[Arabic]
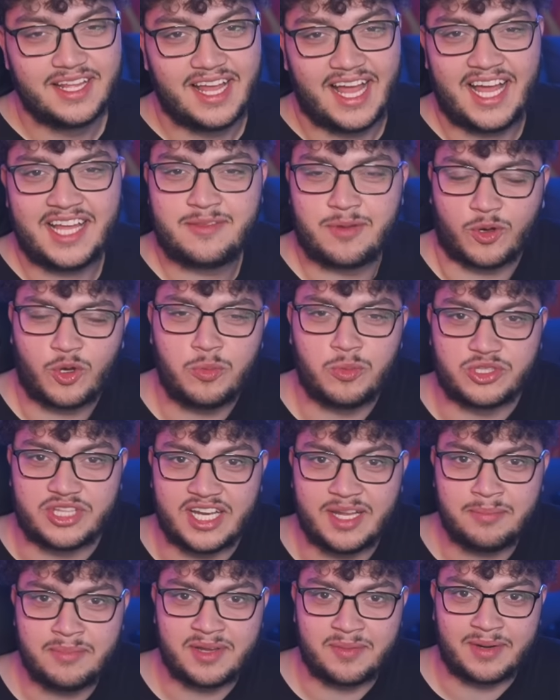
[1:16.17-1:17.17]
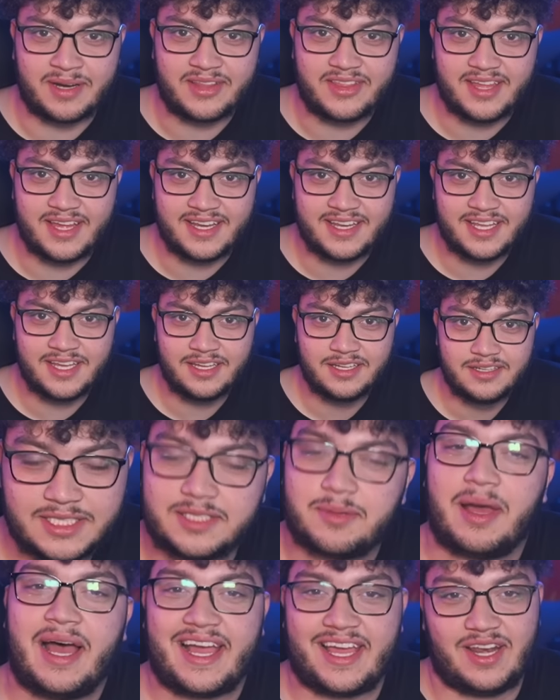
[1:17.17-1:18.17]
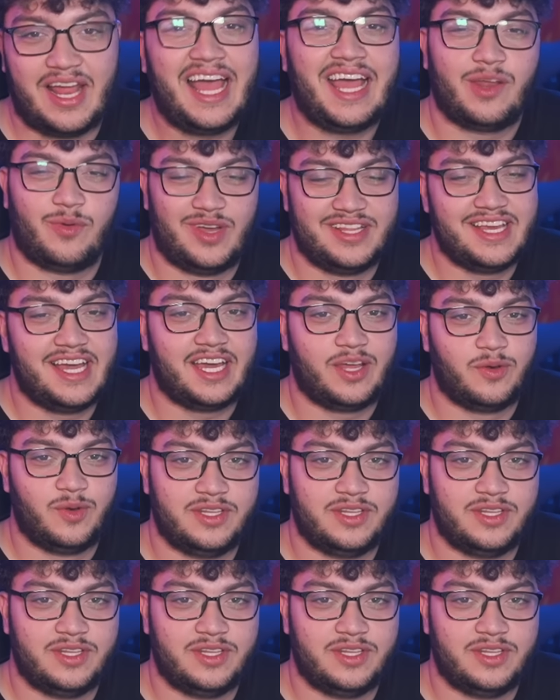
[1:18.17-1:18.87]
عاد بكون متنمر مره ثانيه طب اخر اخر واحده اخر